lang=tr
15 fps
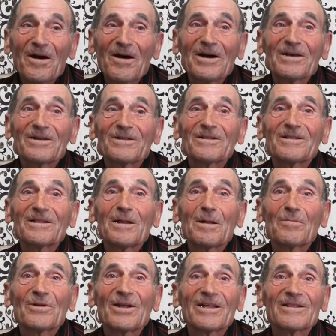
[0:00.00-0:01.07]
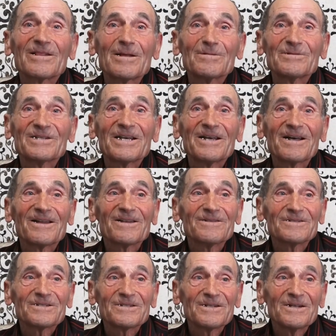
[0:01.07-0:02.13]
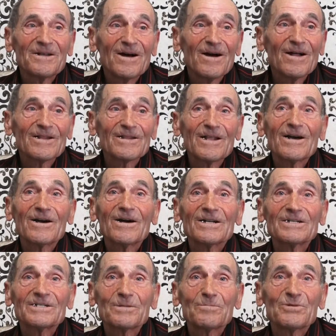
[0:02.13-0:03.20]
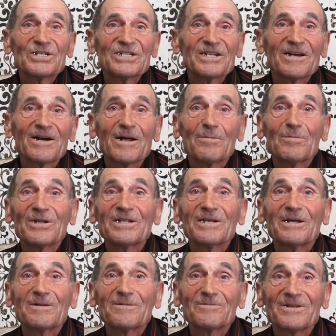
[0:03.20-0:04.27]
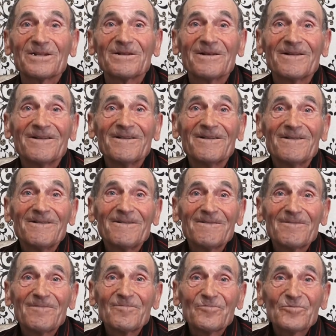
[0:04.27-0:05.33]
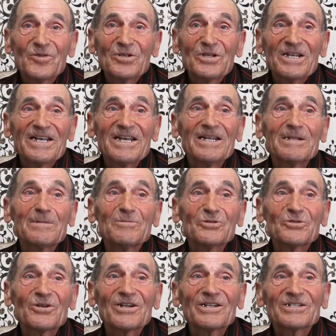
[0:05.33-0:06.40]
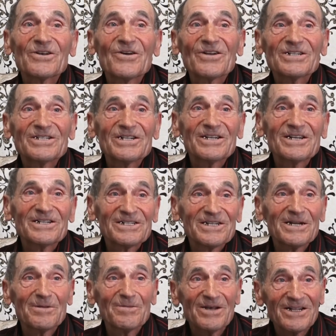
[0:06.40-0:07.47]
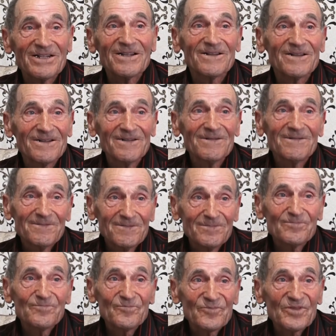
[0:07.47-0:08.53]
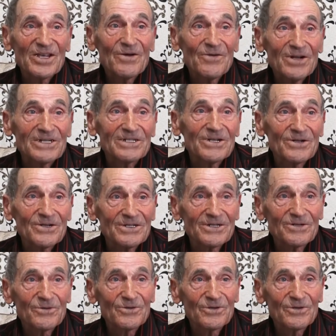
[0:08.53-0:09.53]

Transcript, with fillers: Ayrıldılar, bıraktılar bize yalnız. Allah karşı bir şey kalmadı elimizde. Kendimiz sonra savaştık işleme de. Yavaş yavaş.